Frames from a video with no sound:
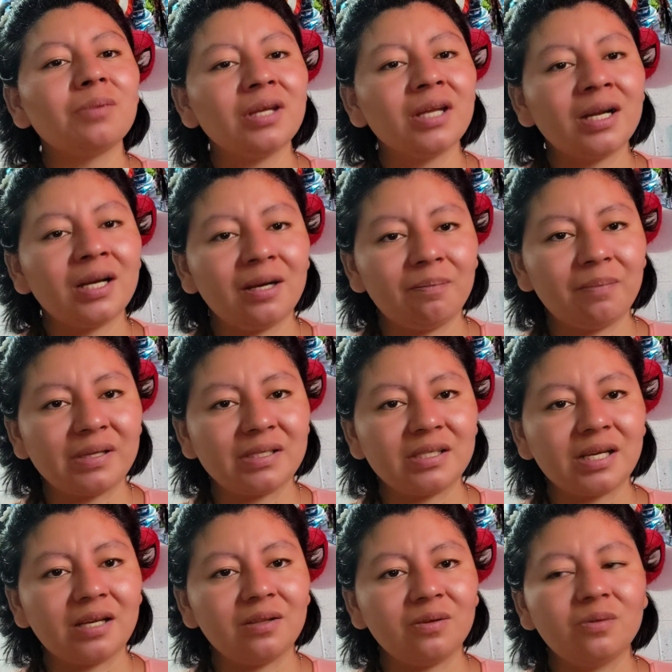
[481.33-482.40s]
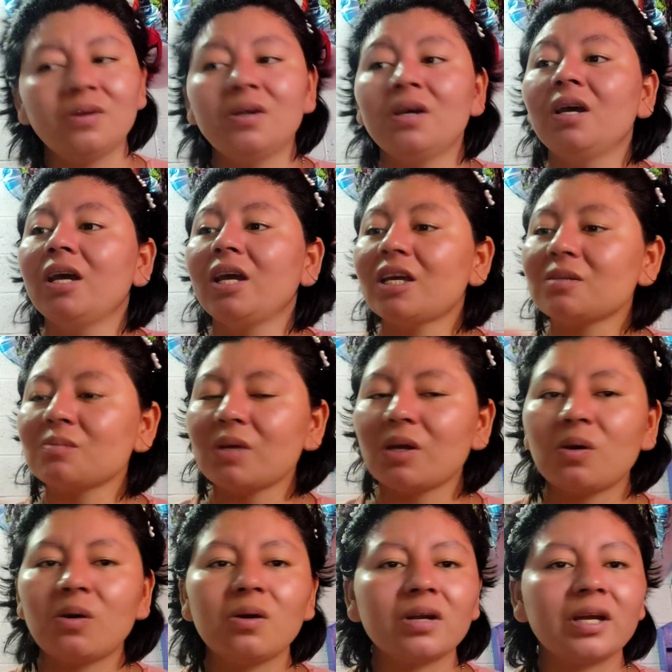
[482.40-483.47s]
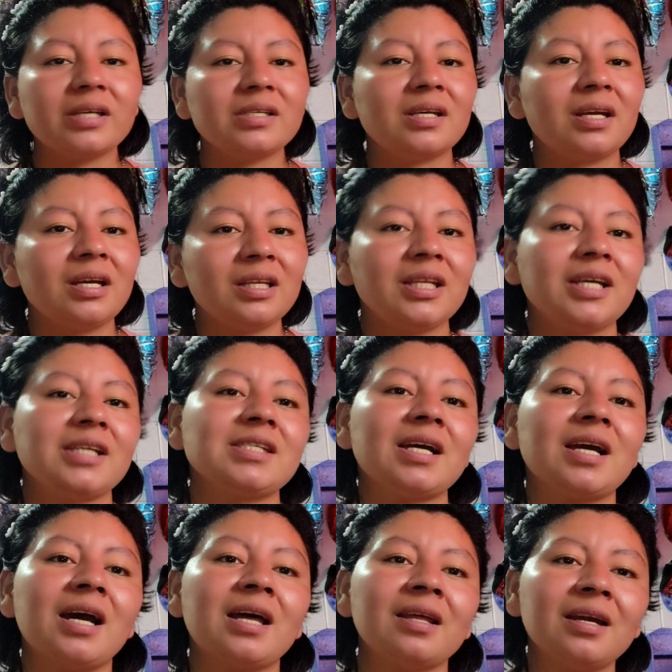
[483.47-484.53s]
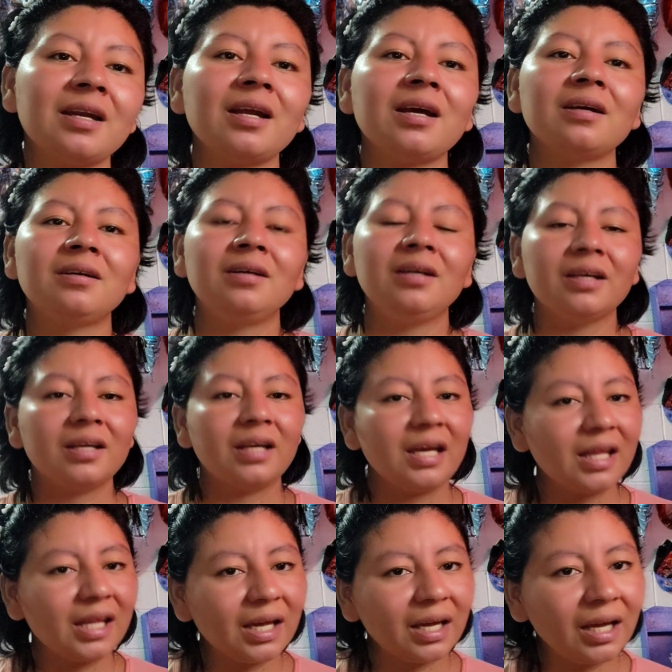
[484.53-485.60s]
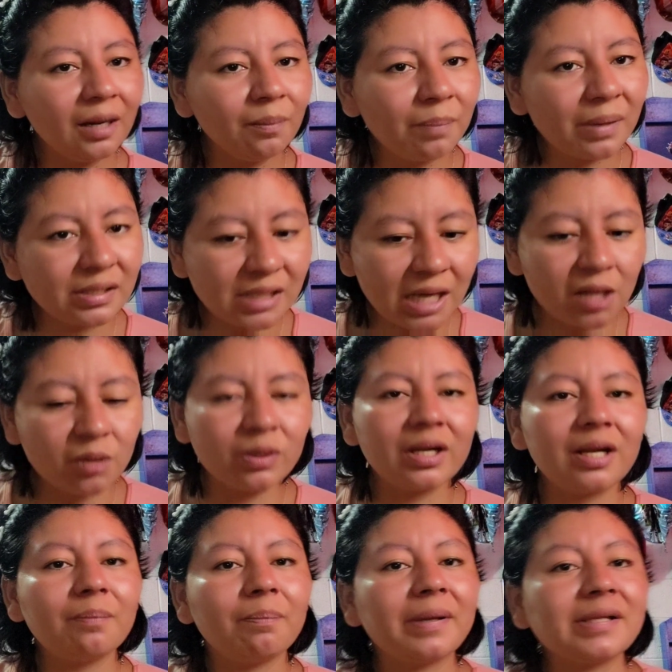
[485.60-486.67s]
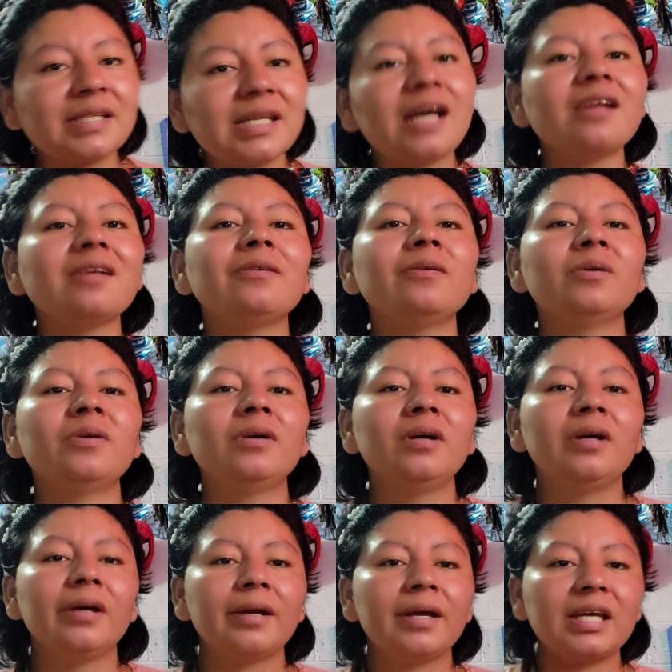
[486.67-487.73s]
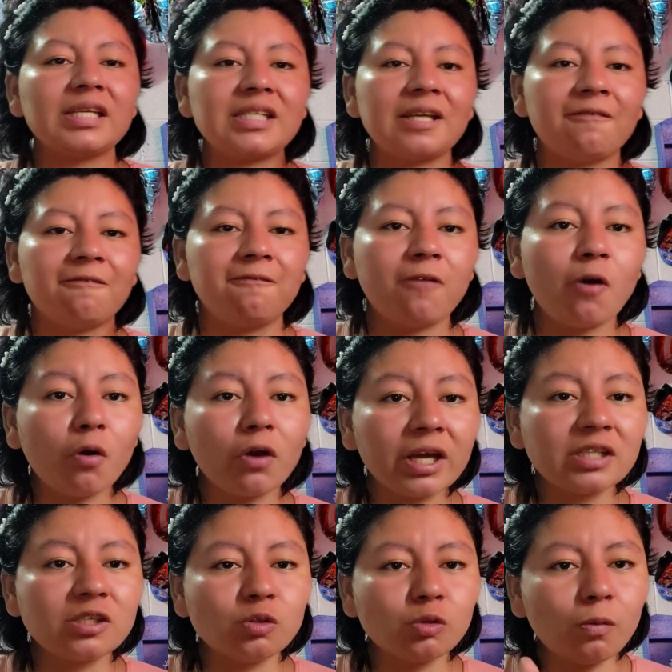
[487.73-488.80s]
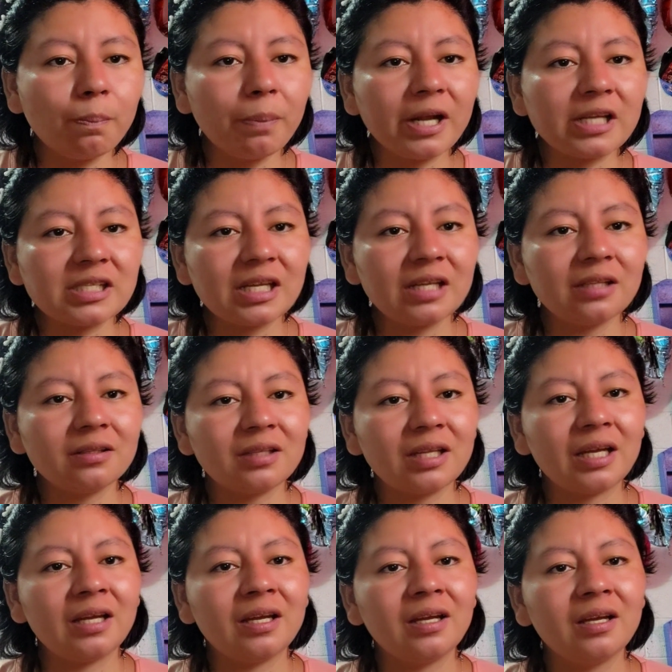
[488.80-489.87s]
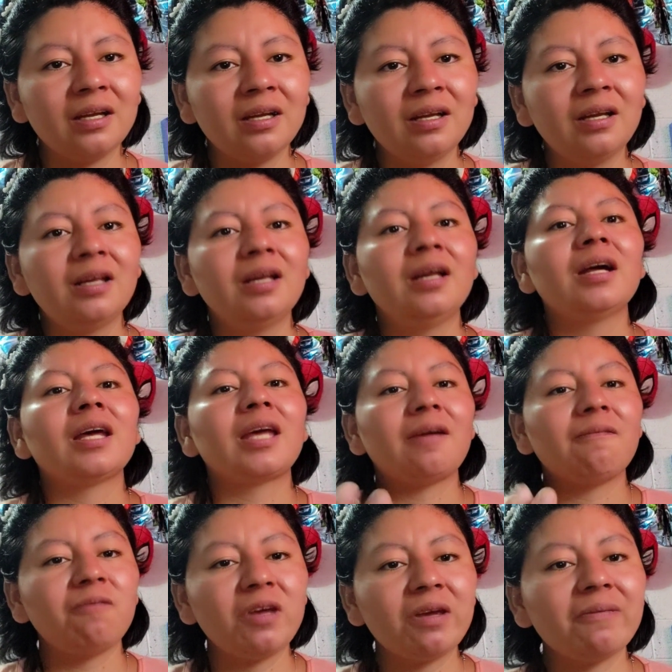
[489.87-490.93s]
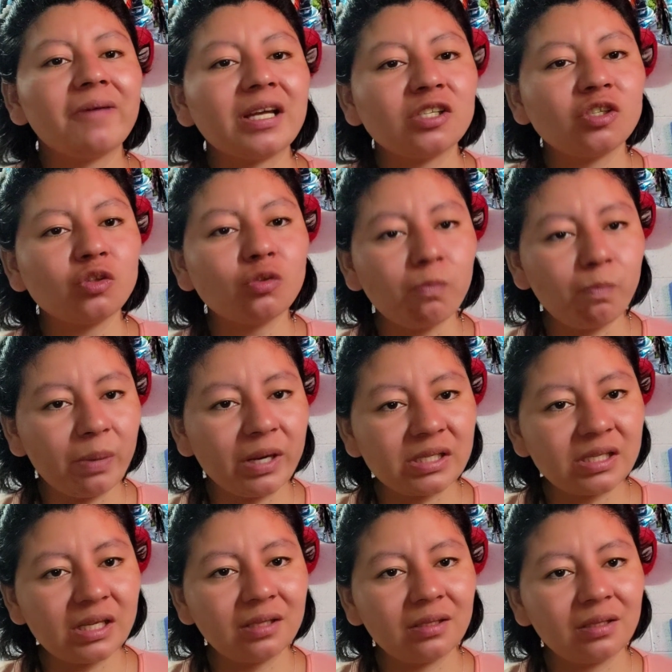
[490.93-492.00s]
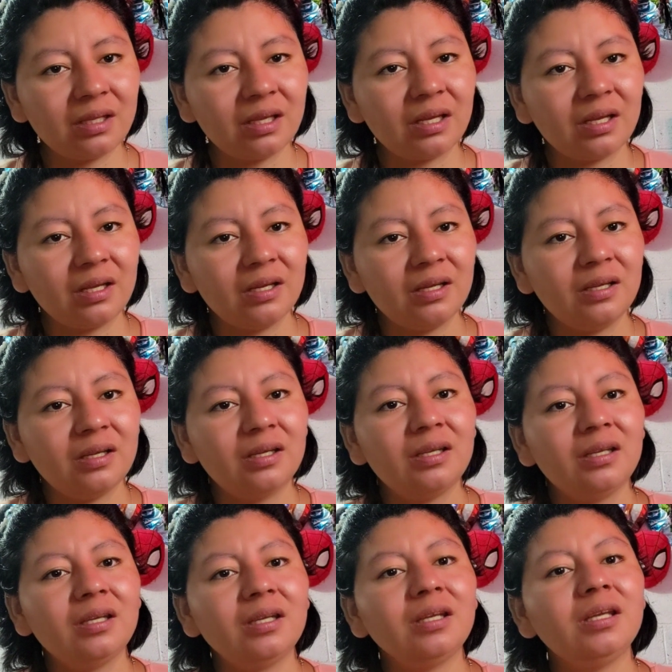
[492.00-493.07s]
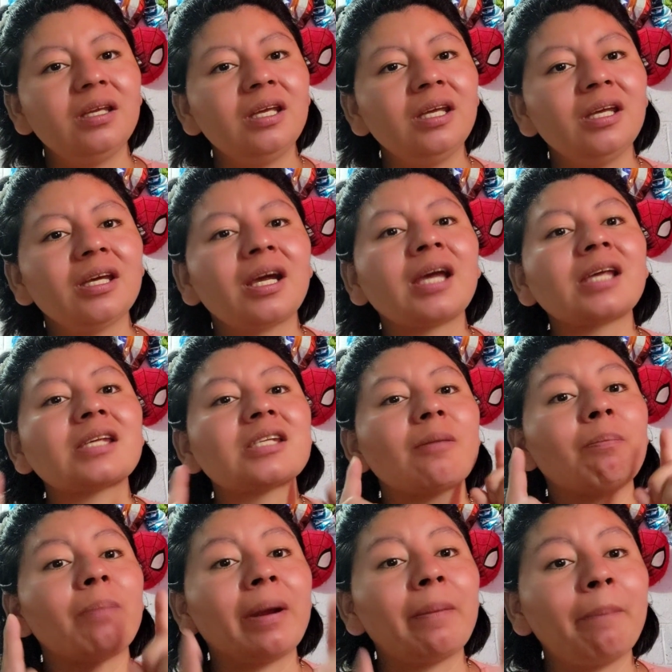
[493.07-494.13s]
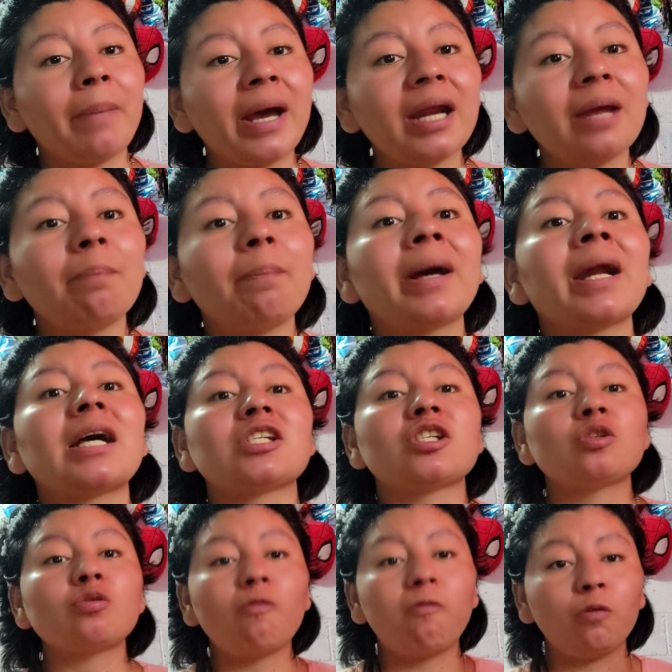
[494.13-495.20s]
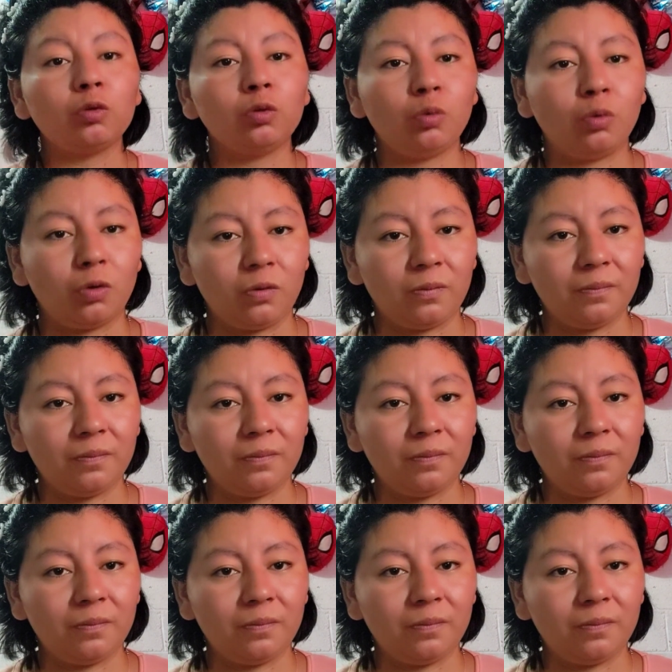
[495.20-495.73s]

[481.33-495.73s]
en el pasado. Es mejor que se quite esa cadena, que deje el pasado en el pasado, que se enfoque en su presente, que viva su presente y que se prepare para su futuro.